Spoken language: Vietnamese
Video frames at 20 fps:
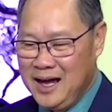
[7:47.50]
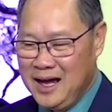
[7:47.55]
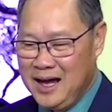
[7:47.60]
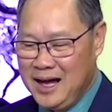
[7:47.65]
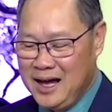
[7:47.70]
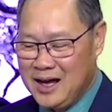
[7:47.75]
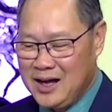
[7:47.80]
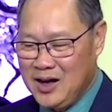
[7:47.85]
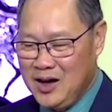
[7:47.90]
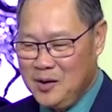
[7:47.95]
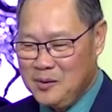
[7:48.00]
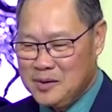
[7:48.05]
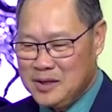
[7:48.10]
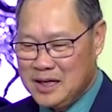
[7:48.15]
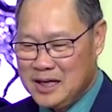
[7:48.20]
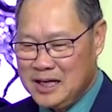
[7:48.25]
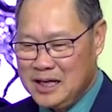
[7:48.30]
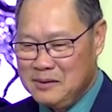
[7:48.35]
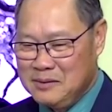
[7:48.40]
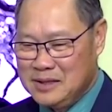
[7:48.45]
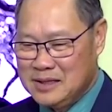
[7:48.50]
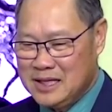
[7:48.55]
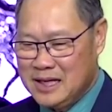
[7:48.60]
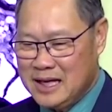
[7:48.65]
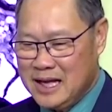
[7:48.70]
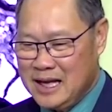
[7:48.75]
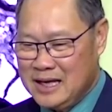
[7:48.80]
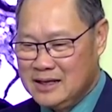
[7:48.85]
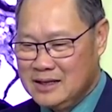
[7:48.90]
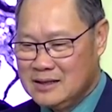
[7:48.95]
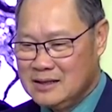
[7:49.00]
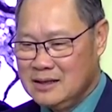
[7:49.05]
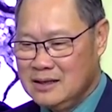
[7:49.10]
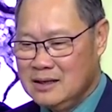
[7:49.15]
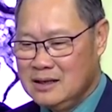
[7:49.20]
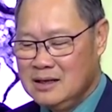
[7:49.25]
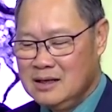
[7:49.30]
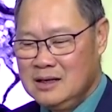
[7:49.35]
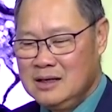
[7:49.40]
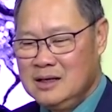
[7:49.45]
À, có những cái điểm như thế này nữa chứ
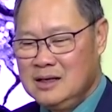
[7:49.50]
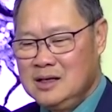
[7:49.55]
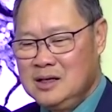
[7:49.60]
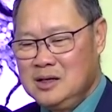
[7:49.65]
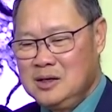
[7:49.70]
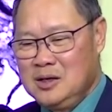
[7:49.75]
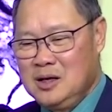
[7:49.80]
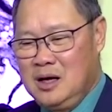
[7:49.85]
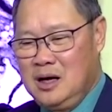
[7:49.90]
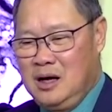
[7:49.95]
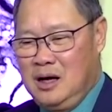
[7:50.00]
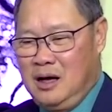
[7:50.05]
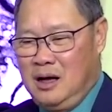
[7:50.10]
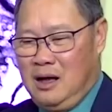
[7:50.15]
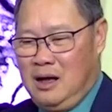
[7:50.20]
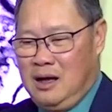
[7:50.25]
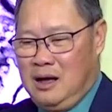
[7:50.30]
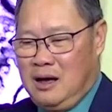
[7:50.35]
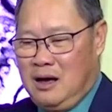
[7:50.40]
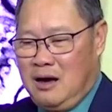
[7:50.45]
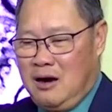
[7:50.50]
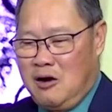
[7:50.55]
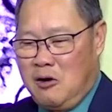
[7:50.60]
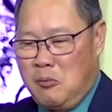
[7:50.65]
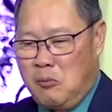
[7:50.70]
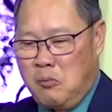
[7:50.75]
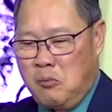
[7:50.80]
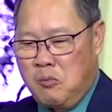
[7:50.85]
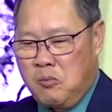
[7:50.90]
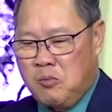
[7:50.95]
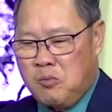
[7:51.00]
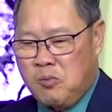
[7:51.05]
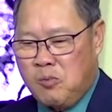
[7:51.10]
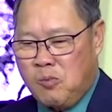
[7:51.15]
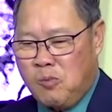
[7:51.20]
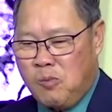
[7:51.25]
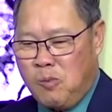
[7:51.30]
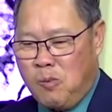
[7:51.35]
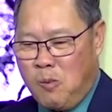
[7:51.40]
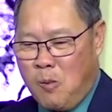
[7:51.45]
à,
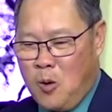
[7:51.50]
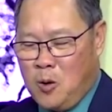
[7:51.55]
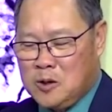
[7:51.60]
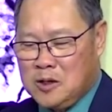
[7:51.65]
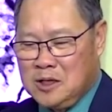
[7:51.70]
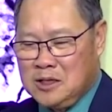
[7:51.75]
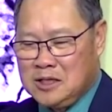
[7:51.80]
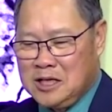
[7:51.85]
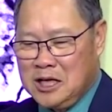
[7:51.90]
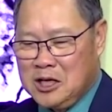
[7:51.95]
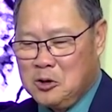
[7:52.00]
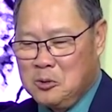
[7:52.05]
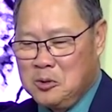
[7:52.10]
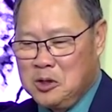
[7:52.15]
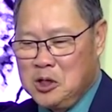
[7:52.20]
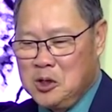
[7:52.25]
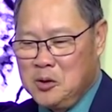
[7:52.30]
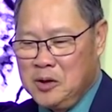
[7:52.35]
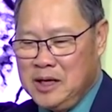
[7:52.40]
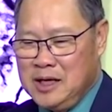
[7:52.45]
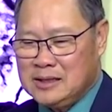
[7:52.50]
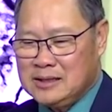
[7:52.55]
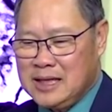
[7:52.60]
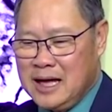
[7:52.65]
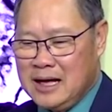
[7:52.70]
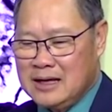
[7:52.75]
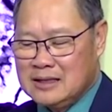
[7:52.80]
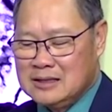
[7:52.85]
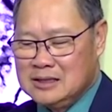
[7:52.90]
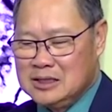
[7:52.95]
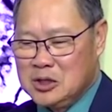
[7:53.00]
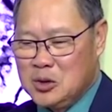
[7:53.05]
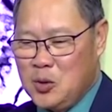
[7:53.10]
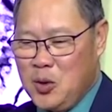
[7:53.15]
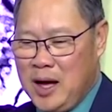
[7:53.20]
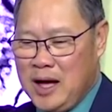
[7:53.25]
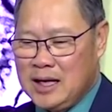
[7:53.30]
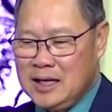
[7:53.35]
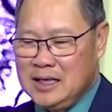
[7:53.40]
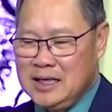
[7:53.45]
Bộ Chính trị cũng lưu ý tăng cường
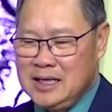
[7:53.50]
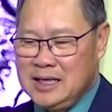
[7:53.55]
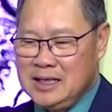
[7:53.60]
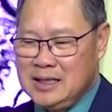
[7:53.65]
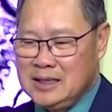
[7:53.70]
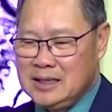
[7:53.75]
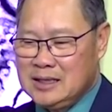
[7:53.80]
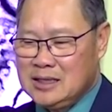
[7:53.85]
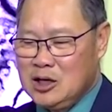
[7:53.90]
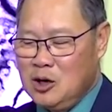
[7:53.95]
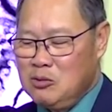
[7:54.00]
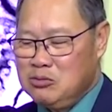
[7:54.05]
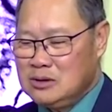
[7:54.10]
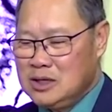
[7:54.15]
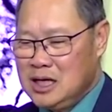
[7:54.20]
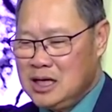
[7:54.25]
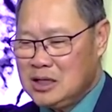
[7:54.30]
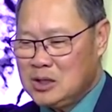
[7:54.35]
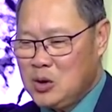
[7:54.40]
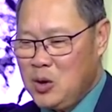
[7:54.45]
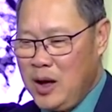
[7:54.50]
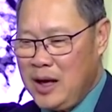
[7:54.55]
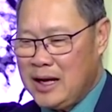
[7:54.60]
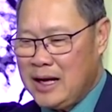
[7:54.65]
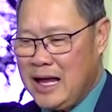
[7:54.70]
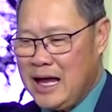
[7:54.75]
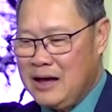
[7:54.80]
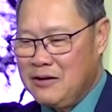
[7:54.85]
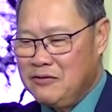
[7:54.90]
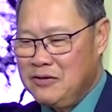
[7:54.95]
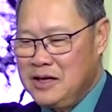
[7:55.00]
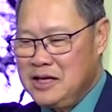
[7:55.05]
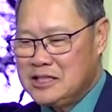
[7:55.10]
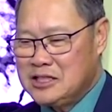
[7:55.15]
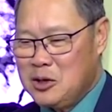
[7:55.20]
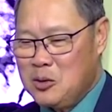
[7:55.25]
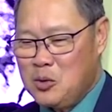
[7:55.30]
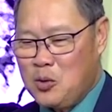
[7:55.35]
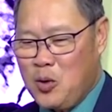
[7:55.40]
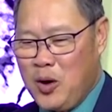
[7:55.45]
quản lý chống thất thoát lãng phí
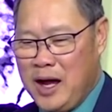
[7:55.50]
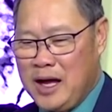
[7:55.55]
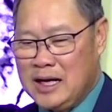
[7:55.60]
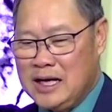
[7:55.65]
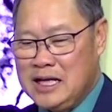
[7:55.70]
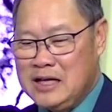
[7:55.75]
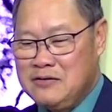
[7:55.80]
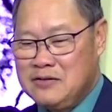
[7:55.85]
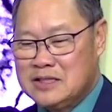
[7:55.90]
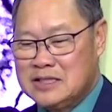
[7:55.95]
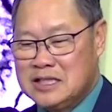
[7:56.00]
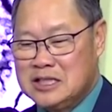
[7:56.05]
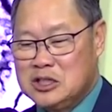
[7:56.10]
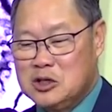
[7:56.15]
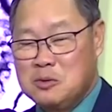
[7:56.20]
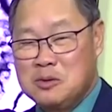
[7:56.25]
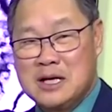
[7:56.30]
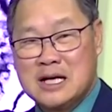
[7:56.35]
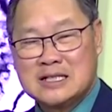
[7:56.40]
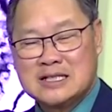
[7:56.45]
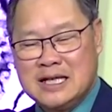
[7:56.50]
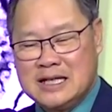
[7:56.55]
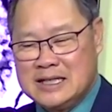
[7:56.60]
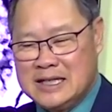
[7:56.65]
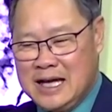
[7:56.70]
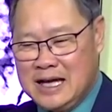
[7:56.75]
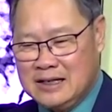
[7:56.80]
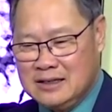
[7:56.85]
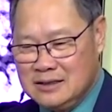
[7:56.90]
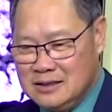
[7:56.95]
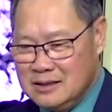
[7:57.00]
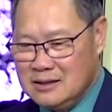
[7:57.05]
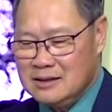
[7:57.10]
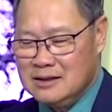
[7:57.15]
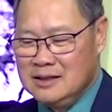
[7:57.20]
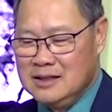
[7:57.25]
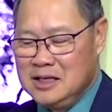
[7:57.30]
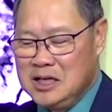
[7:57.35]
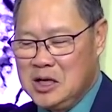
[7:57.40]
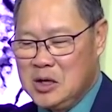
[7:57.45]
trong quản lý và sử dụng ngân sách nhà nước,
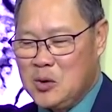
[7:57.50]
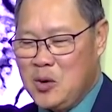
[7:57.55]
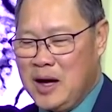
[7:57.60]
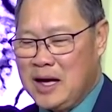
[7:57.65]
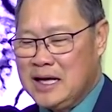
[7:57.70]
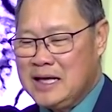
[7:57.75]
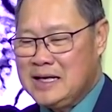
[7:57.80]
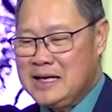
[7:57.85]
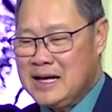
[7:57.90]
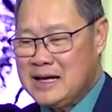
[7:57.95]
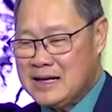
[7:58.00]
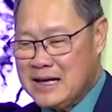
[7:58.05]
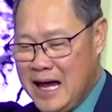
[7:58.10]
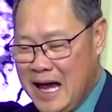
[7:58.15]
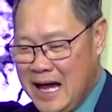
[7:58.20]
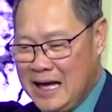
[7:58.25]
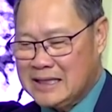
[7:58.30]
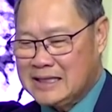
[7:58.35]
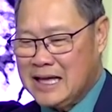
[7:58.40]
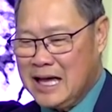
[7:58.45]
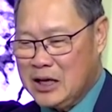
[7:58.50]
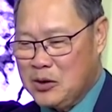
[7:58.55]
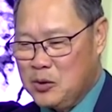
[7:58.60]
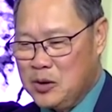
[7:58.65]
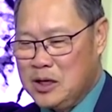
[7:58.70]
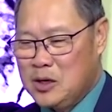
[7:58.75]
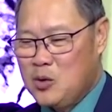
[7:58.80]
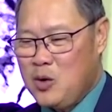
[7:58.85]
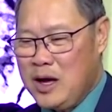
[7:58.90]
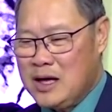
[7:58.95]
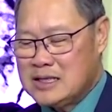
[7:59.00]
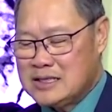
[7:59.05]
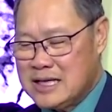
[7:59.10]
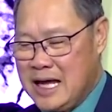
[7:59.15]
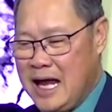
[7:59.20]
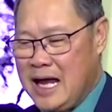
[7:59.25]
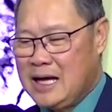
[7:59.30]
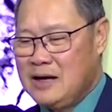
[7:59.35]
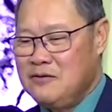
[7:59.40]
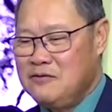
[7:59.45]
quản lý đất đai, tài nguyên khoáng
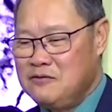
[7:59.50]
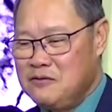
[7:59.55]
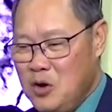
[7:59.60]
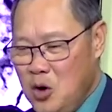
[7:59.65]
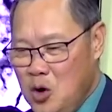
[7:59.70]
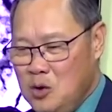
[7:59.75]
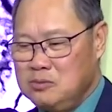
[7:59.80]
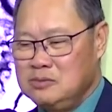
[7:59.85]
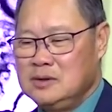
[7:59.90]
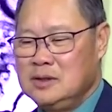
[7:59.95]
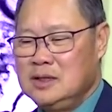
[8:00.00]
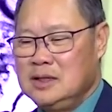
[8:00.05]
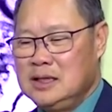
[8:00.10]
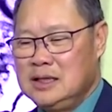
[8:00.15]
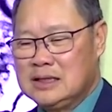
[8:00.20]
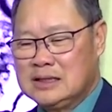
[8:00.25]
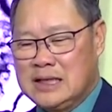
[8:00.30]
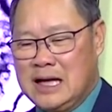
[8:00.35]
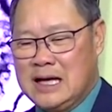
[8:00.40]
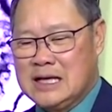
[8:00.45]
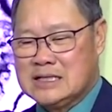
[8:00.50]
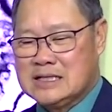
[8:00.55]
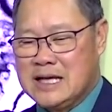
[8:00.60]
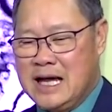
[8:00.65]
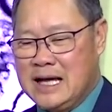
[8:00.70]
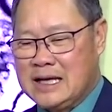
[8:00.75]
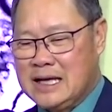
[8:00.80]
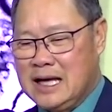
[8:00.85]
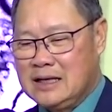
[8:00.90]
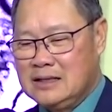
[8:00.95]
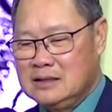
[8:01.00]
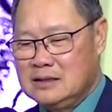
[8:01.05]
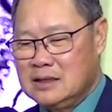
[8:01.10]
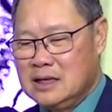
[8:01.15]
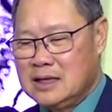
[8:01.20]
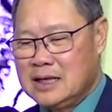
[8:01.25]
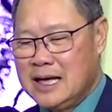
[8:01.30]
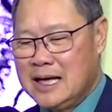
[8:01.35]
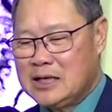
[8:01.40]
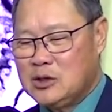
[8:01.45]
sản, vốn, tài sản nhà nước ở
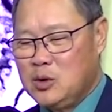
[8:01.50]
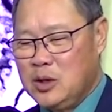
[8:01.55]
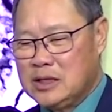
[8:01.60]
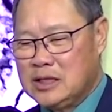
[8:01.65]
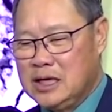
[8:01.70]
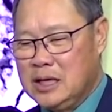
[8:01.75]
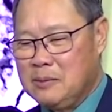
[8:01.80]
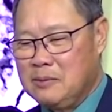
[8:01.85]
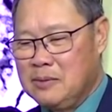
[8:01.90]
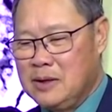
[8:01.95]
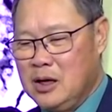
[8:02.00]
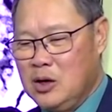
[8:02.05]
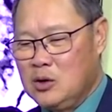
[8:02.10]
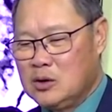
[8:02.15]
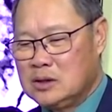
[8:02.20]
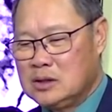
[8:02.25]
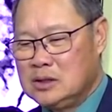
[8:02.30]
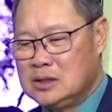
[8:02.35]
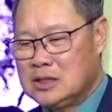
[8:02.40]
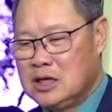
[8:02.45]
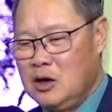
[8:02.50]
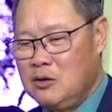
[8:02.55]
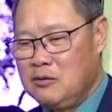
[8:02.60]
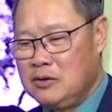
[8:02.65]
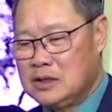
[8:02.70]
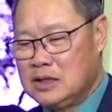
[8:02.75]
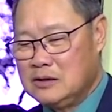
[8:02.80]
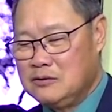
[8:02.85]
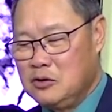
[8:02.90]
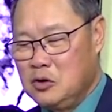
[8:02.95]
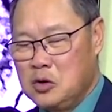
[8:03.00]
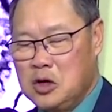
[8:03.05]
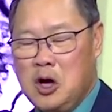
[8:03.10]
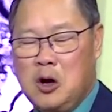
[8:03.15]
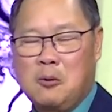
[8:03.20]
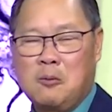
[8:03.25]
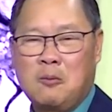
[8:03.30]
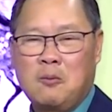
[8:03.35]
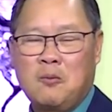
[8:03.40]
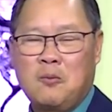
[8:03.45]
các doanh nghiệp, đầu tư công và dịch vụ công.